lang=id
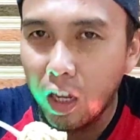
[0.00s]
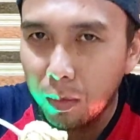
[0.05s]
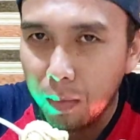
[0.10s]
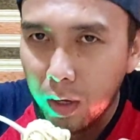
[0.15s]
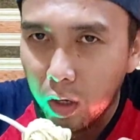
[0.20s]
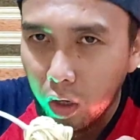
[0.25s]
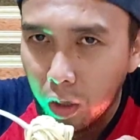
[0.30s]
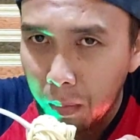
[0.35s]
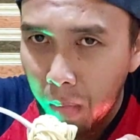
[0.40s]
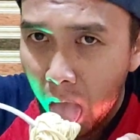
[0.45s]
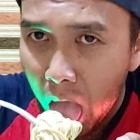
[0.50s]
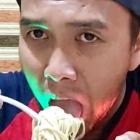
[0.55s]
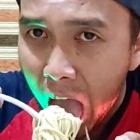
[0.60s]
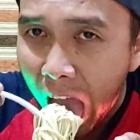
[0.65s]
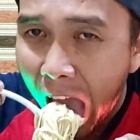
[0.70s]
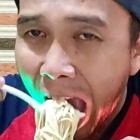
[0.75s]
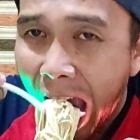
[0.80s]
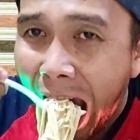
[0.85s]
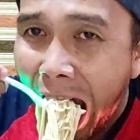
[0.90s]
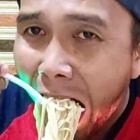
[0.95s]
Damn, what a
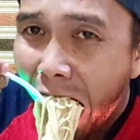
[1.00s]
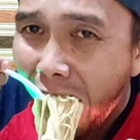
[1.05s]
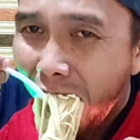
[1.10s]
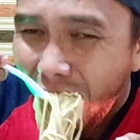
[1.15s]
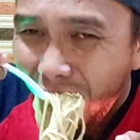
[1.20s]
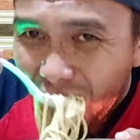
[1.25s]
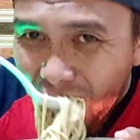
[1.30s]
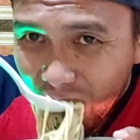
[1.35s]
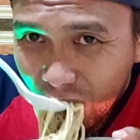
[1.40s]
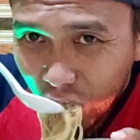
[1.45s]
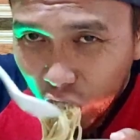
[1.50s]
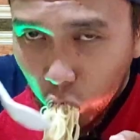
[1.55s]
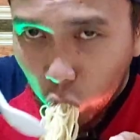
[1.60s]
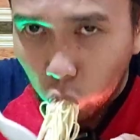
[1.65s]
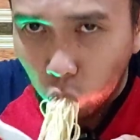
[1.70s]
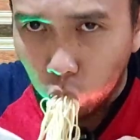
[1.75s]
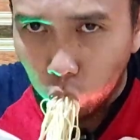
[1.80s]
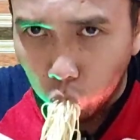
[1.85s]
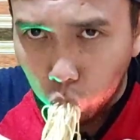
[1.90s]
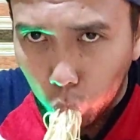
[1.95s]
hell of a view
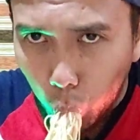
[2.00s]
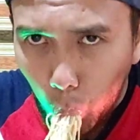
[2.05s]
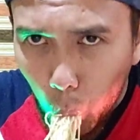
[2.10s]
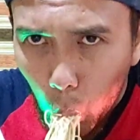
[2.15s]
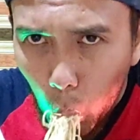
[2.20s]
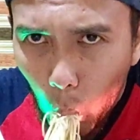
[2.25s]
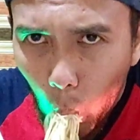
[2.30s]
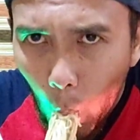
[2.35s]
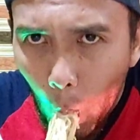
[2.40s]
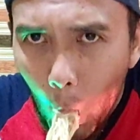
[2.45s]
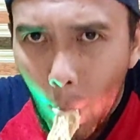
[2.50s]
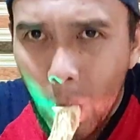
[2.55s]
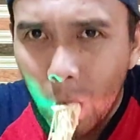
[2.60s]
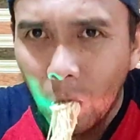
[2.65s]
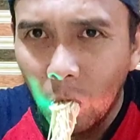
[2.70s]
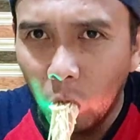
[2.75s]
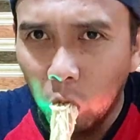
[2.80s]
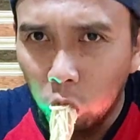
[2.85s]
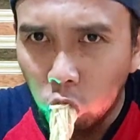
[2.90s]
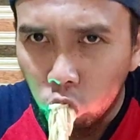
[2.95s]
I feel good,
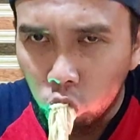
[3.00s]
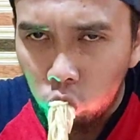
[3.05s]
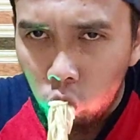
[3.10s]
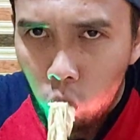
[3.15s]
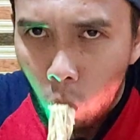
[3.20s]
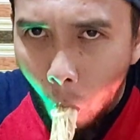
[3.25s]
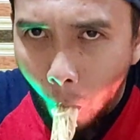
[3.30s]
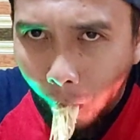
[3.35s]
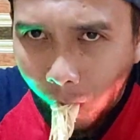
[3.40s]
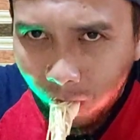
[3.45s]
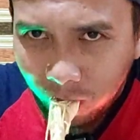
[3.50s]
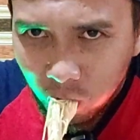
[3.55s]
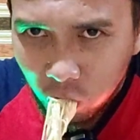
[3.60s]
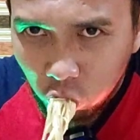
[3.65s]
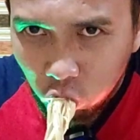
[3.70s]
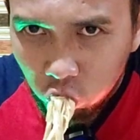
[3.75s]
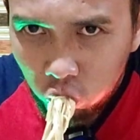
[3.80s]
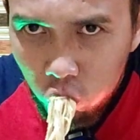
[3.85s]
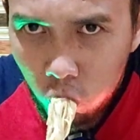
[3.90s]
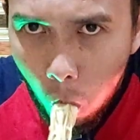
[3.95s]
you look
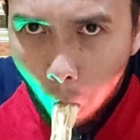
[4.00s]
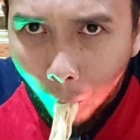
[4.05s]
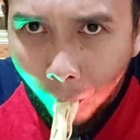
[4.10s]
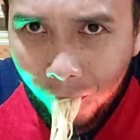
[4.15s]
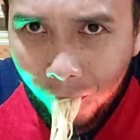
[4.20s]
great